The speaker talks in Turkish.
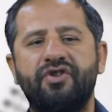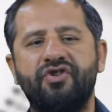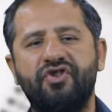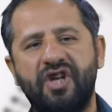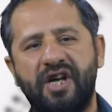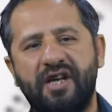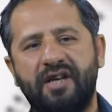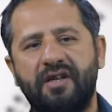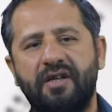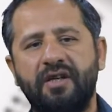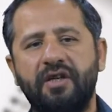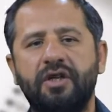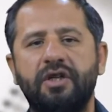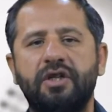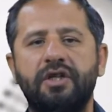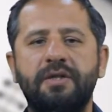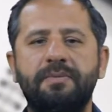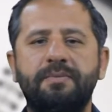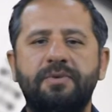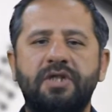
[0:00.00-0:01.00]
cek,
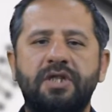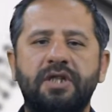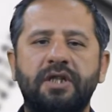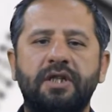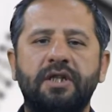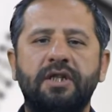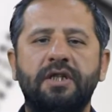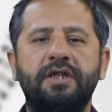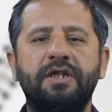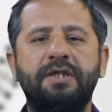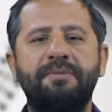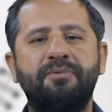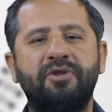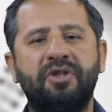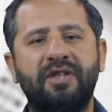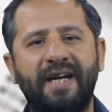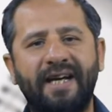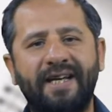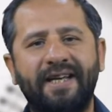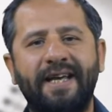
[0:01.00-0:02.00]
ımsı,
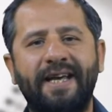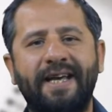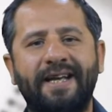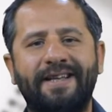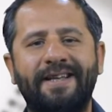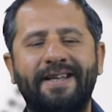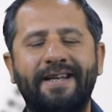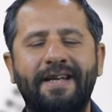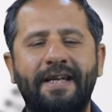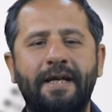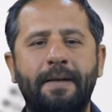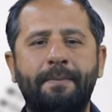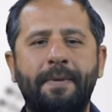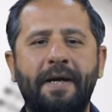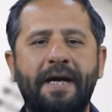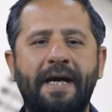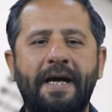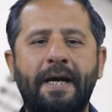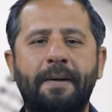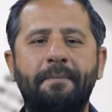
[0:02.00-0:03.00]
ımtrak ekleriyle
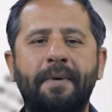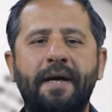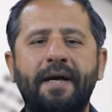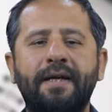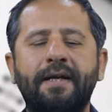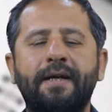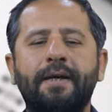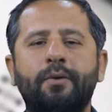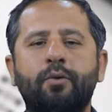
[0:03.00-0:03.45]
beraber